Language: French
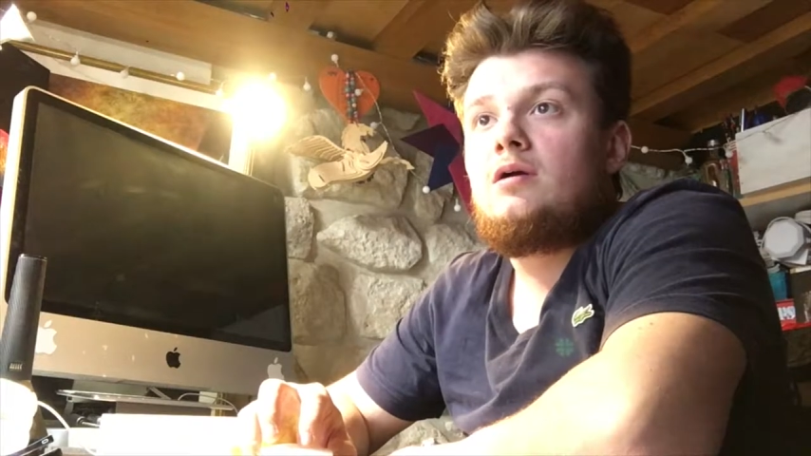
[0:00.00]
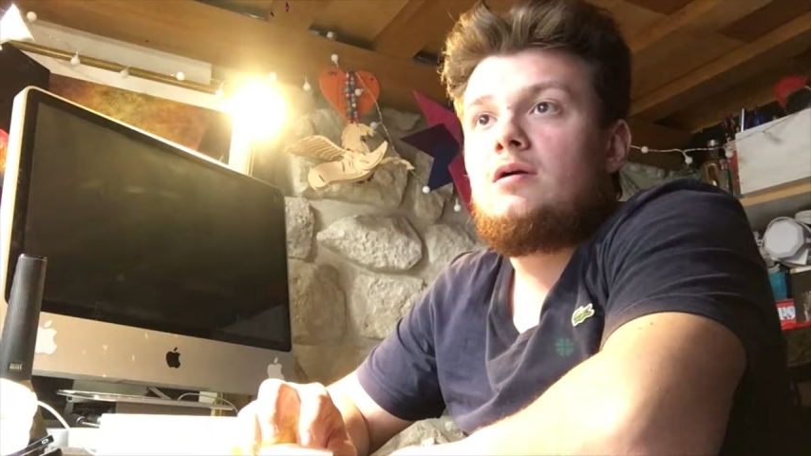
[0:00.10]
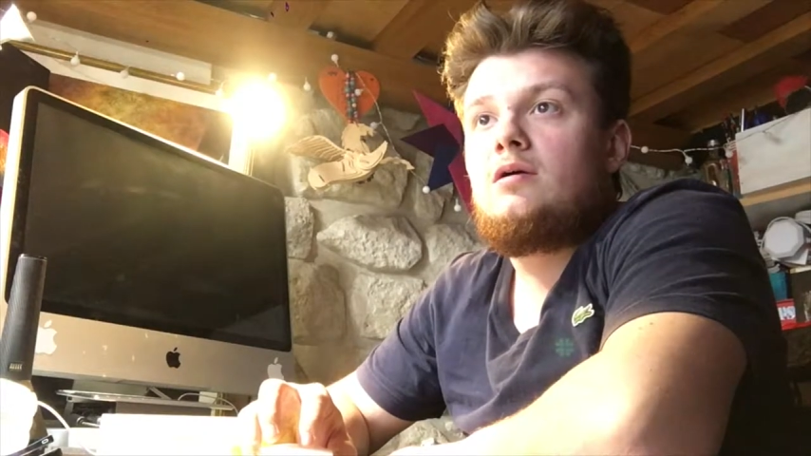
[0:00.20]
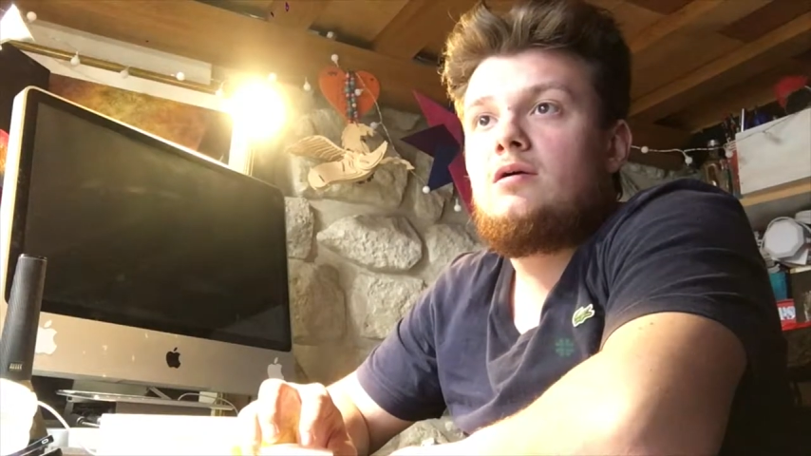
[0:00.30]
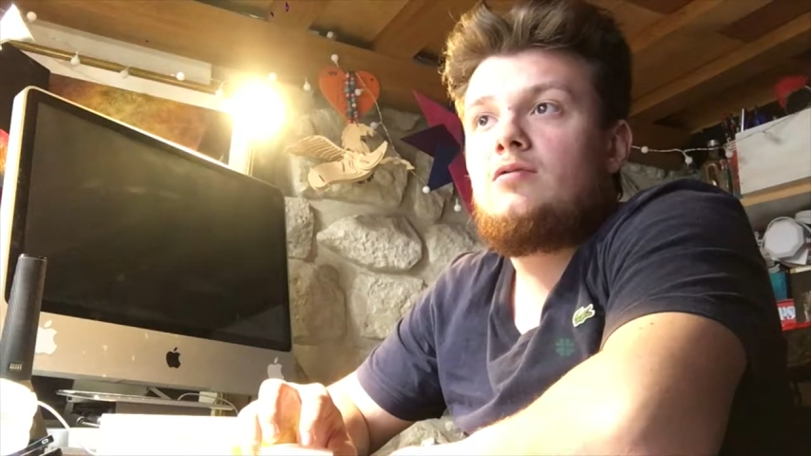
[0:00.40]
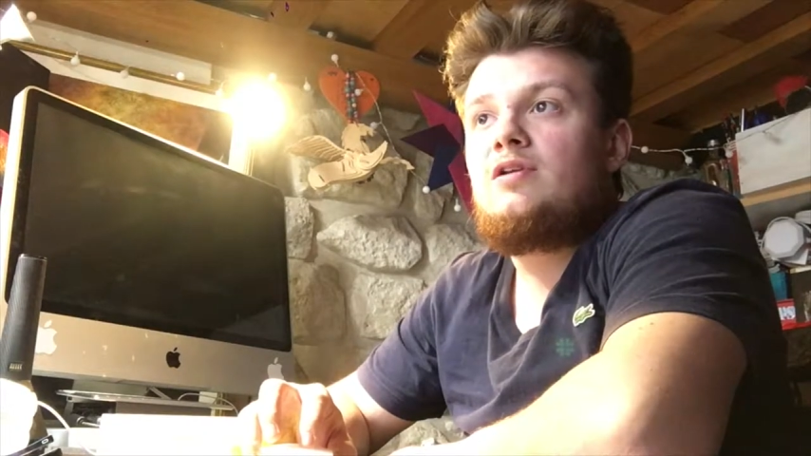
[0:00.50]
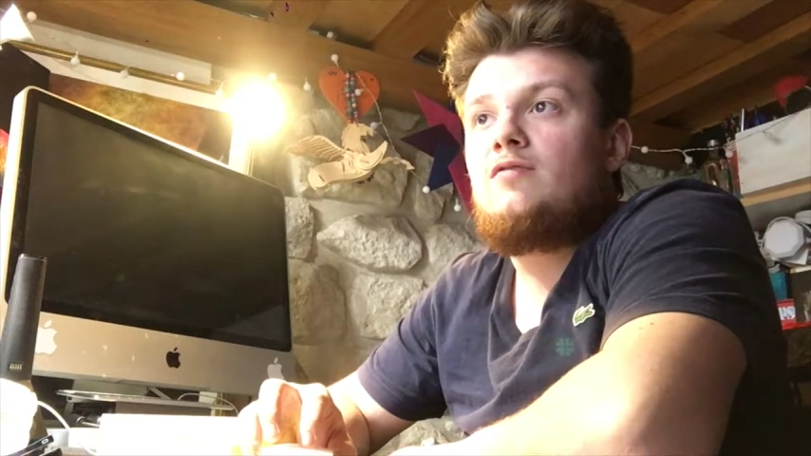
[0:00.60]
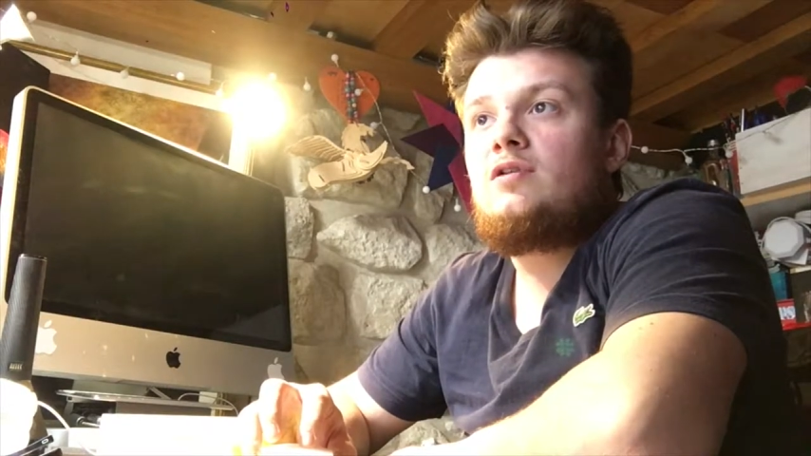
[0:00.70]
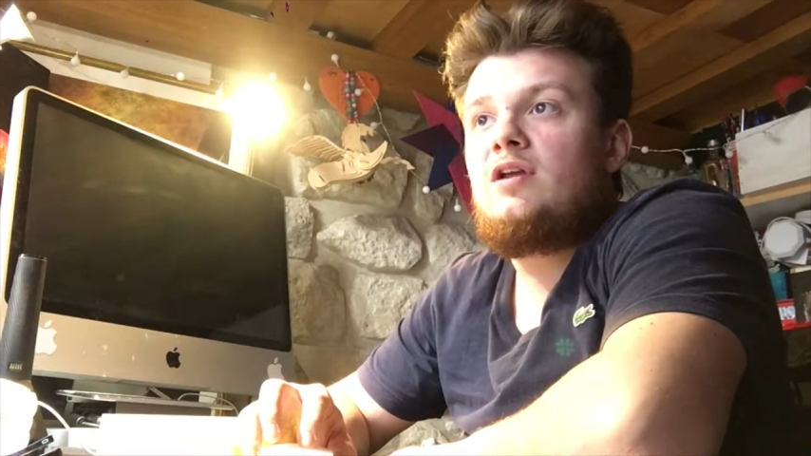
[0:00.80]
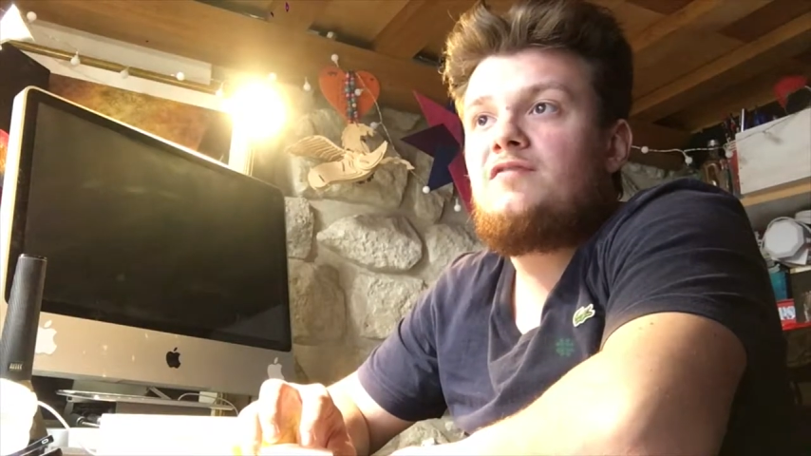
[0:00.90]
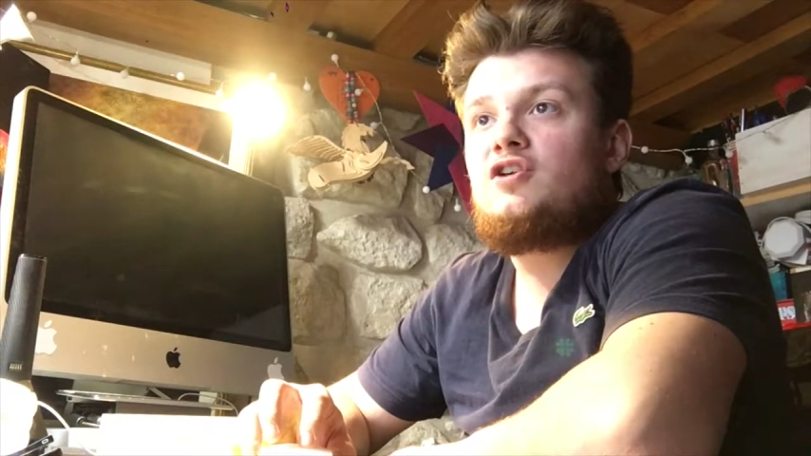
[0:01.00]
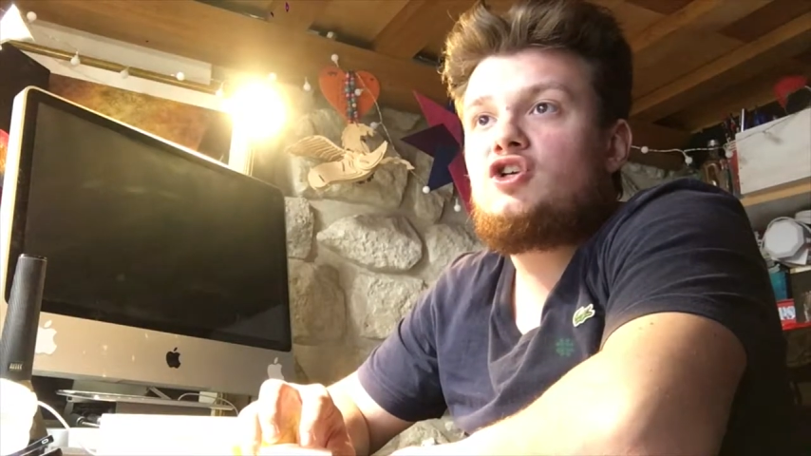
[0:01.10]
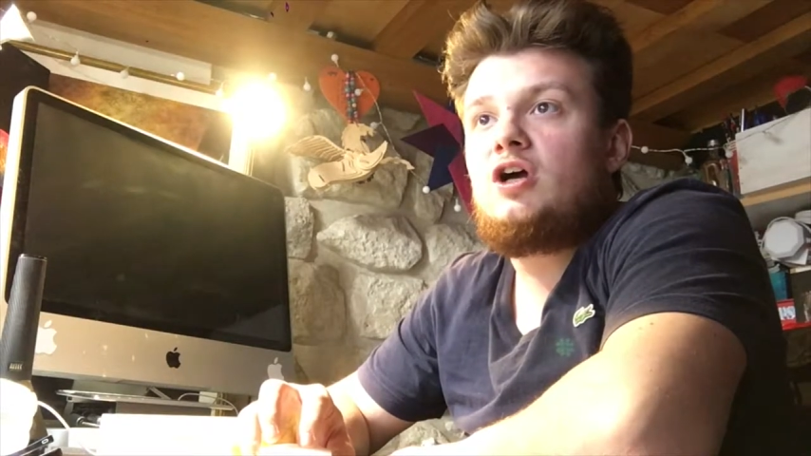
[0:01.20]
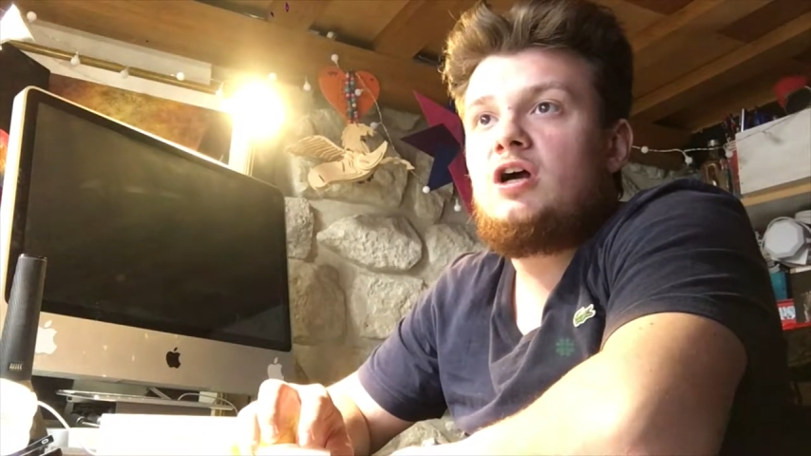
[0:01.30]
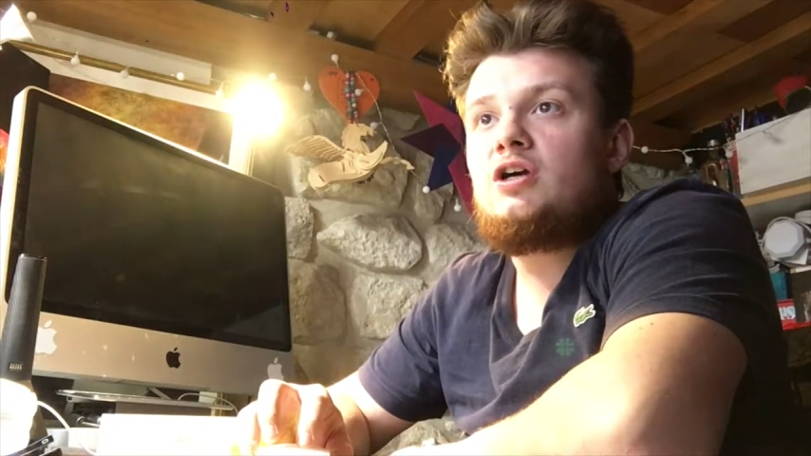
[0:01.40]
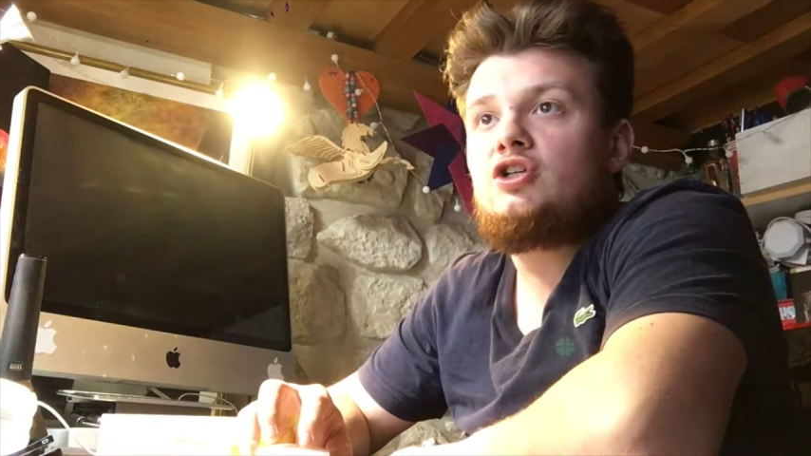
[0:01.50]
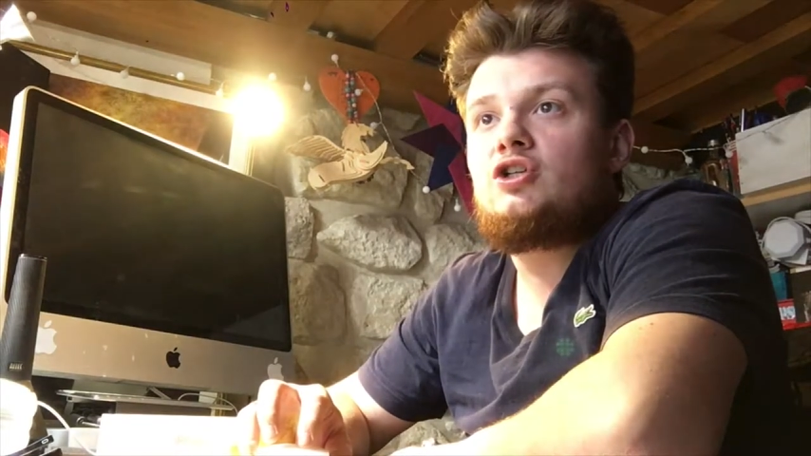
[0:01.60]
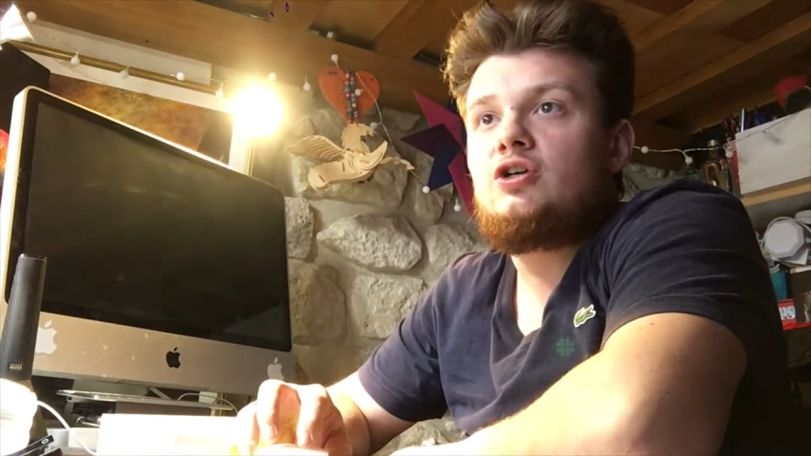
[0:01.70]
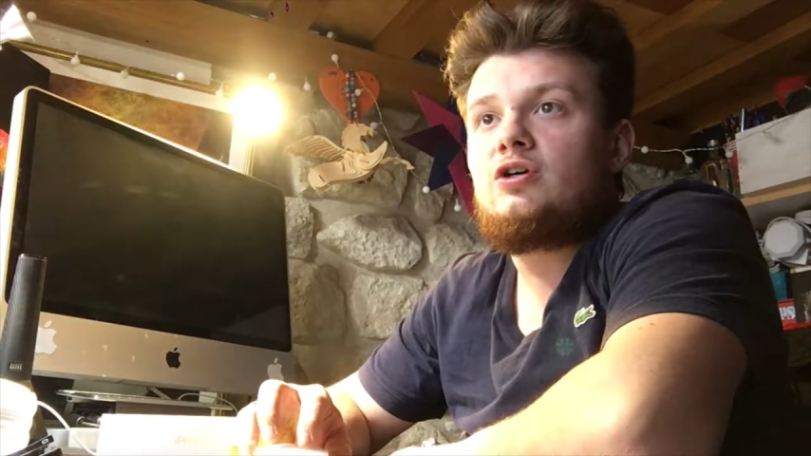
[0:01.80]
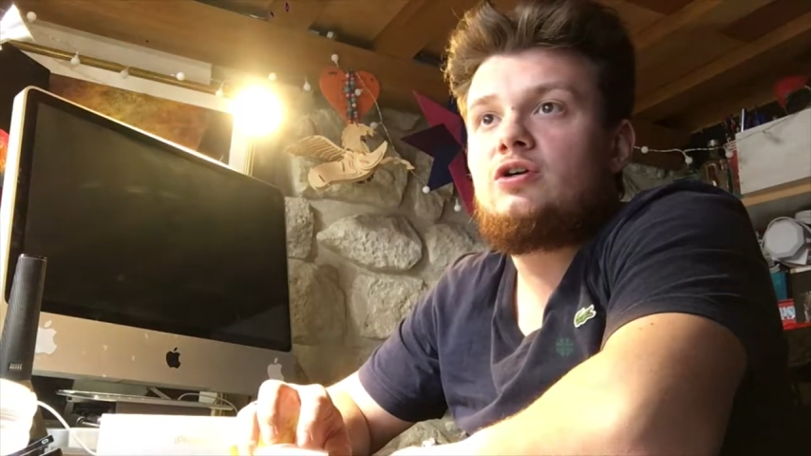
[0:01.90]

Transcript: Hein. au niveau de l'affichage,